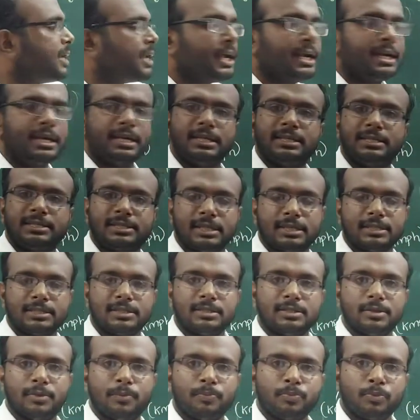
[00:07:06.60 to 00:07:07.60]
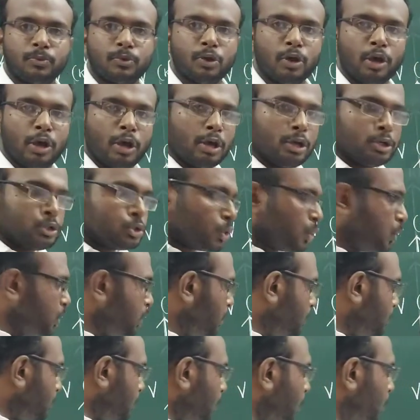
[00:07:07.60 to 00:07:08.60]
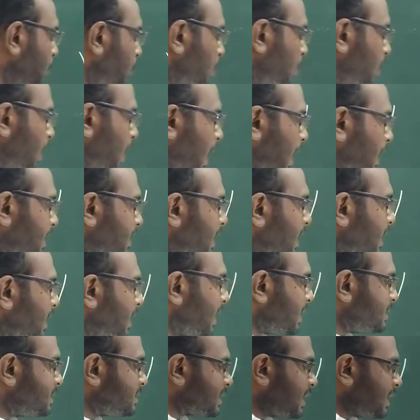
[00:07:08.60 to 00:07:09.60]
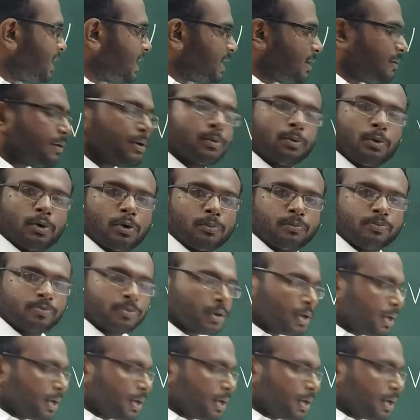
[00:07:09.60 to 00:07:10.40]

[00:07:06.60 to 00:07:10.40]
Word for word: என்ன டிஸ்டன்ஸ் ஸோ இப்போ அதே ராஜிக்கு இங்கே வருவோம்